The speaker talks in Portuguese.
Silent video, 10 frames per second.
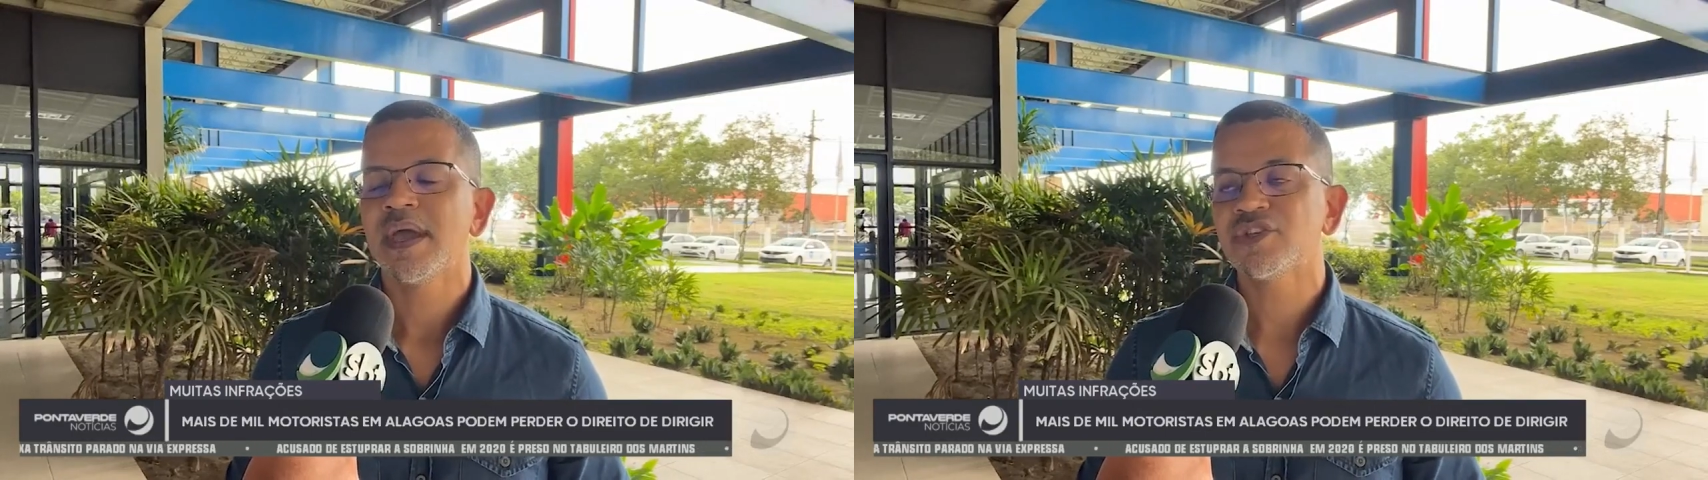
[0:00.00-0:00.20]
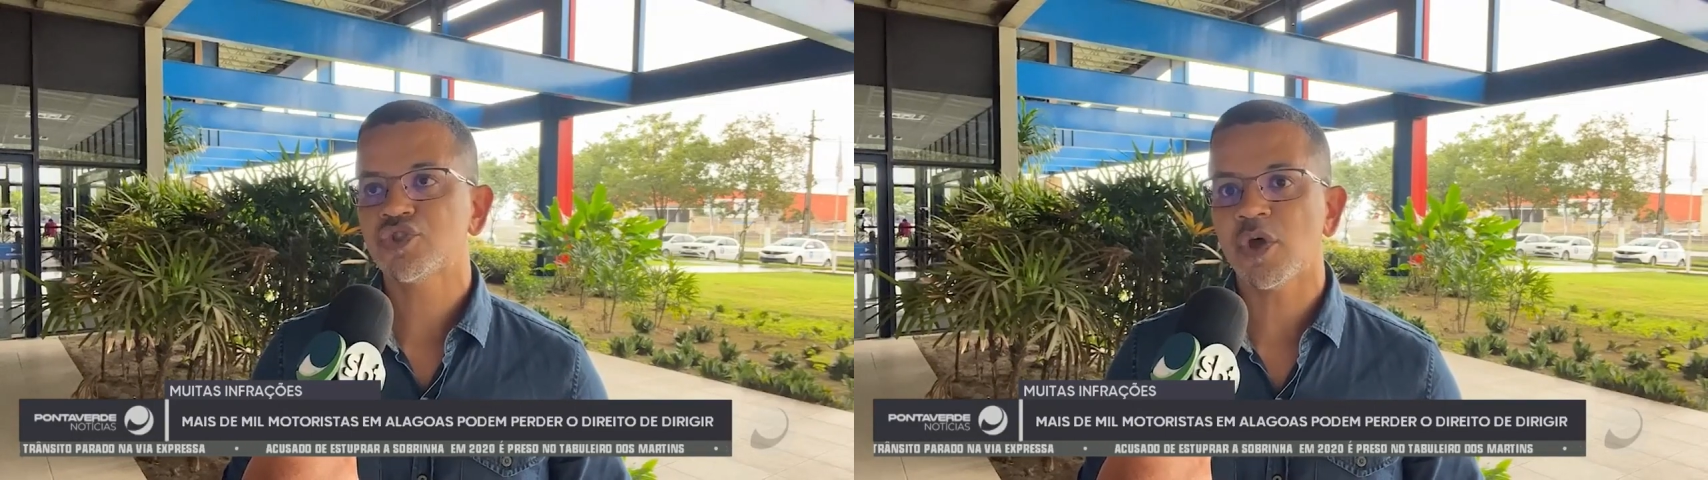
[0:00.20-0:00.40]

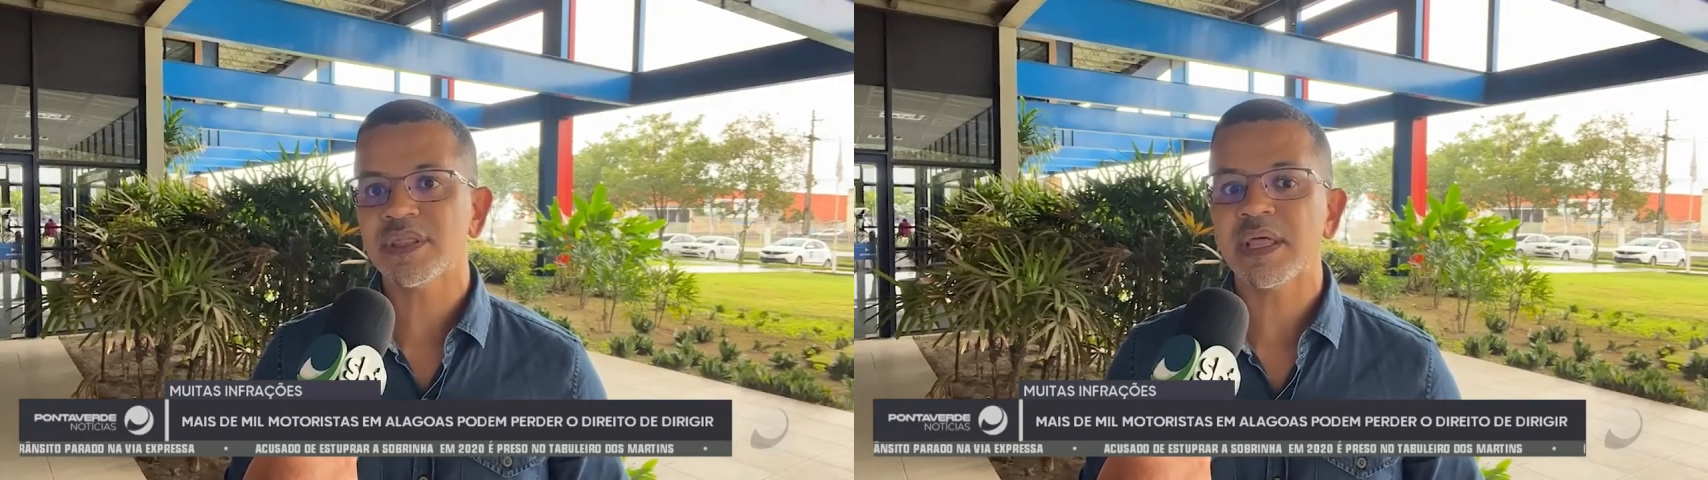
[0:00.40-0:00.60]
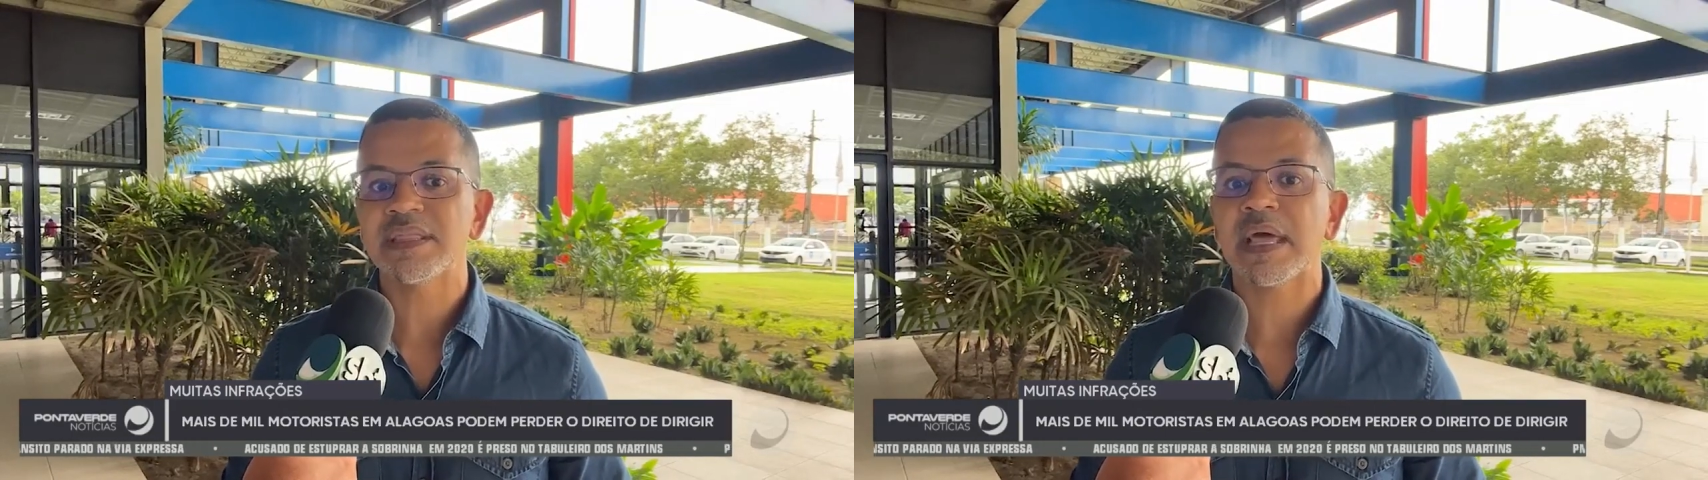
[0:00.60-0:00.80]
É só
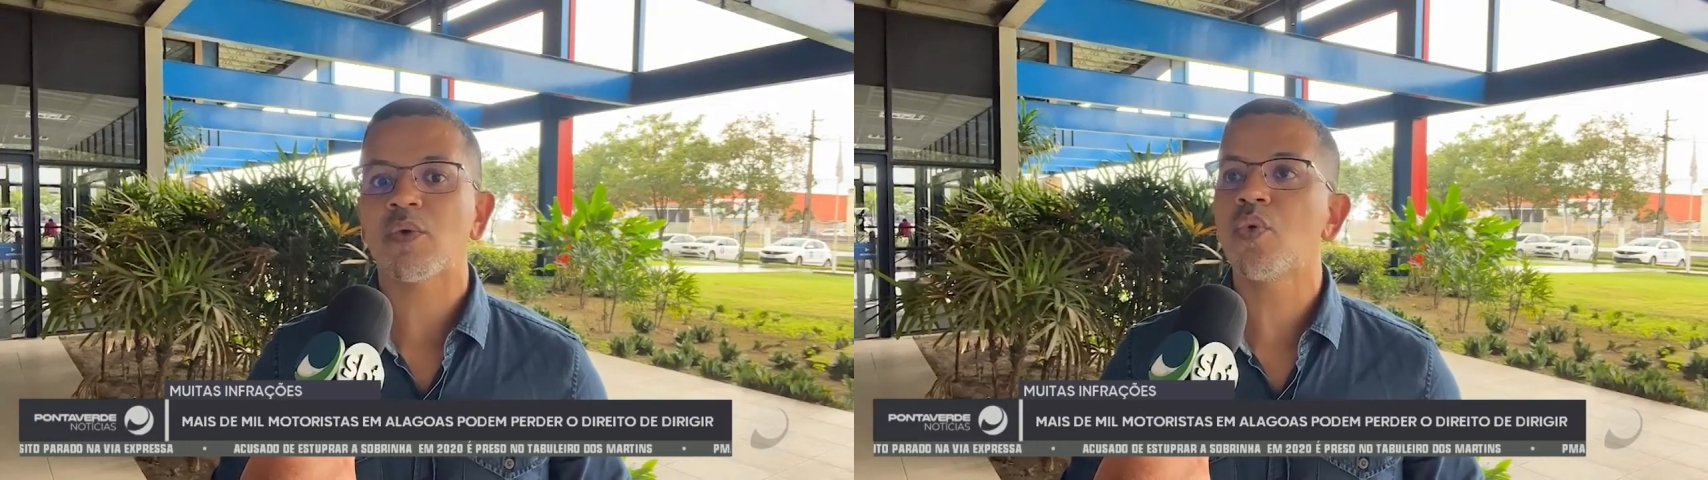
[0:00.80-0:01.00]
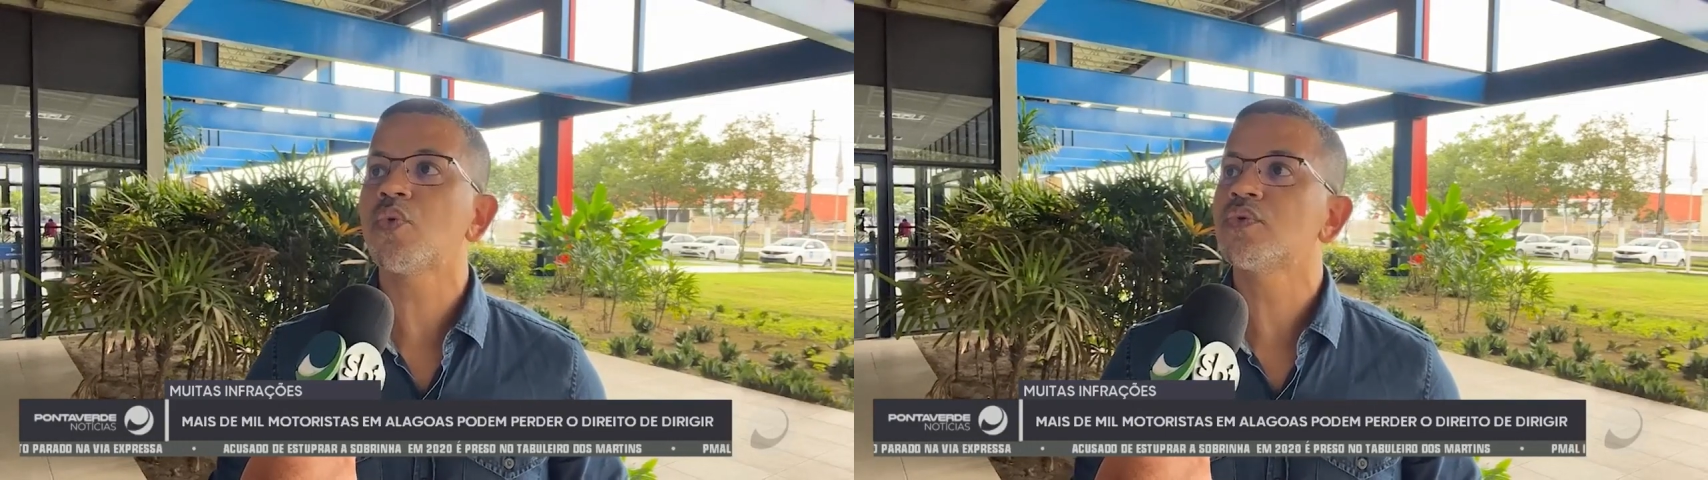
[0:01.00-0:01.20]
na, na
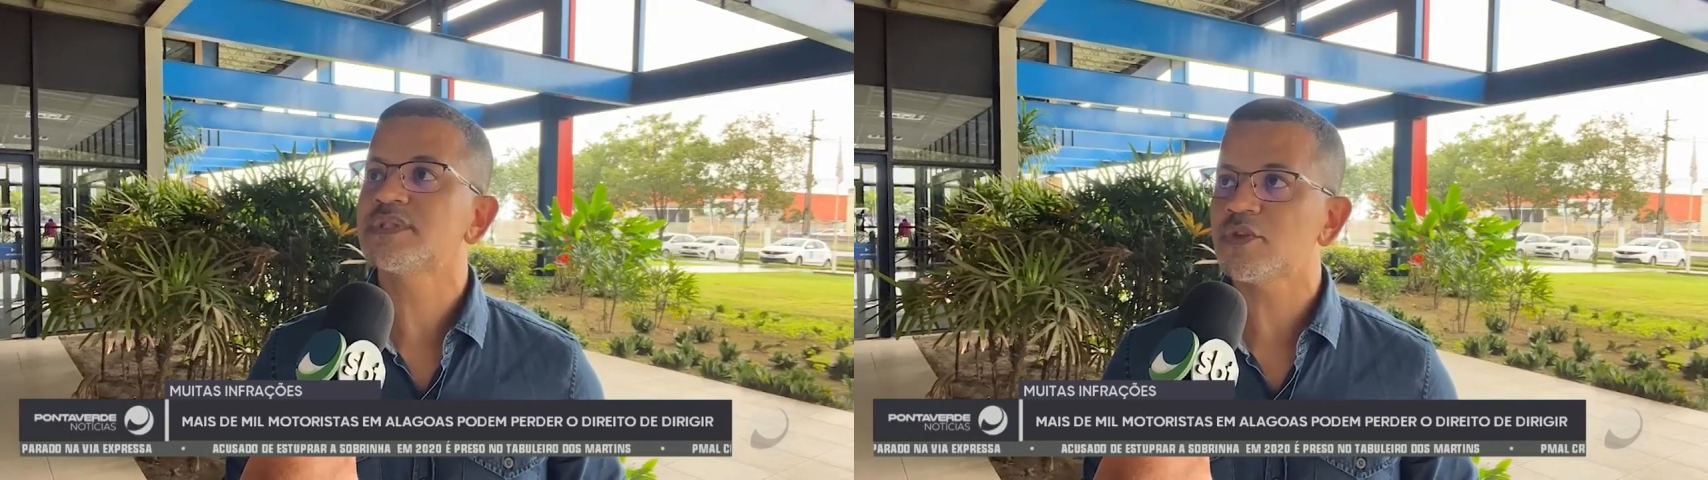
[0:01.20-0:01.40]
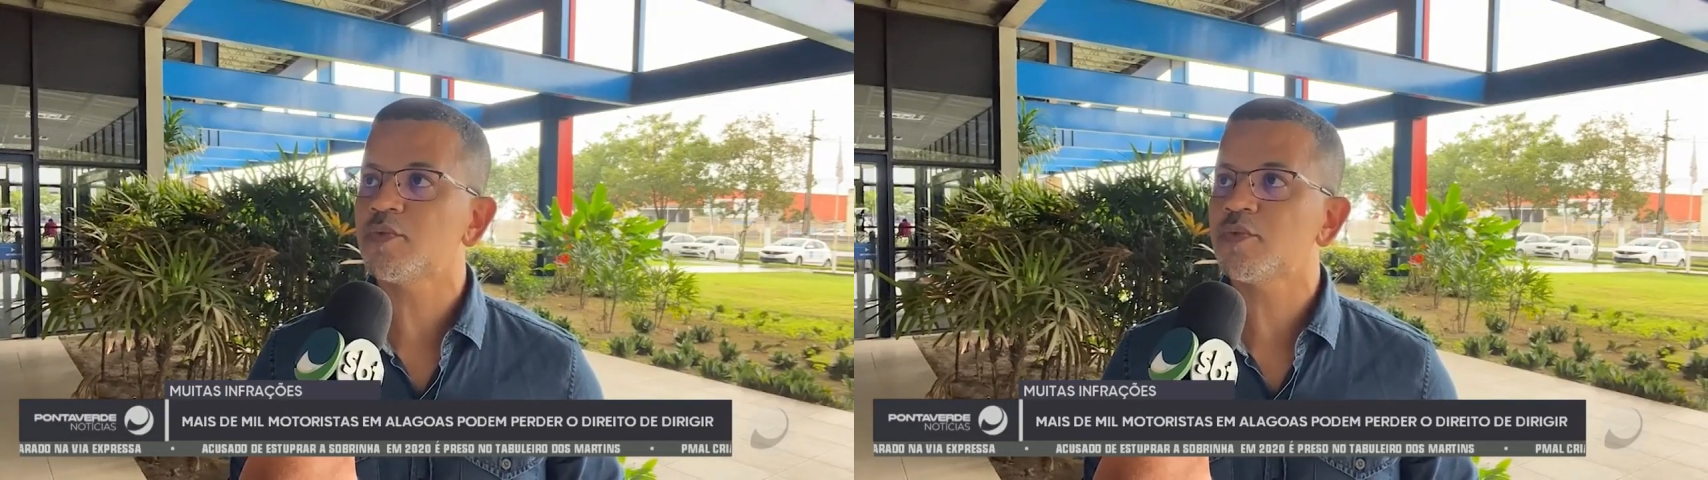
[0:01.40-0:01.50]
conclusão